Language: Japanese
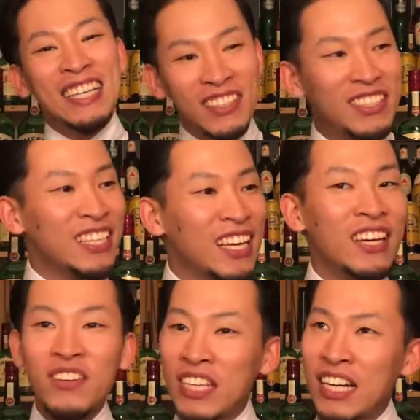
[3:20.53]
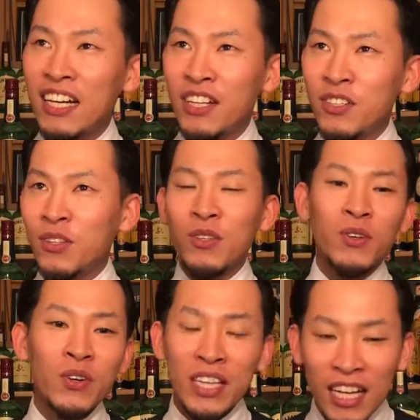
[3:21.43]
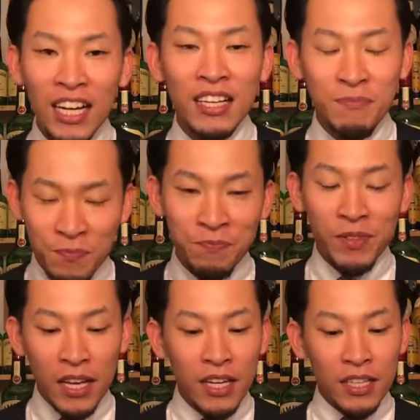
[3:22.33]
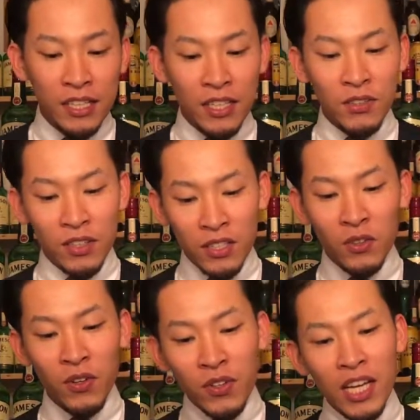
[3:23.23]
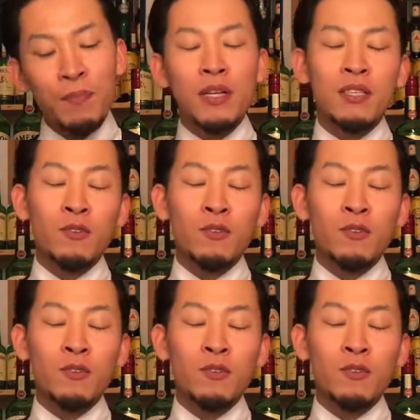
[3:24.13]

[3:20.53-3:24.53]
よくね結構聞かれること多いなうんなのでそこでやっぱ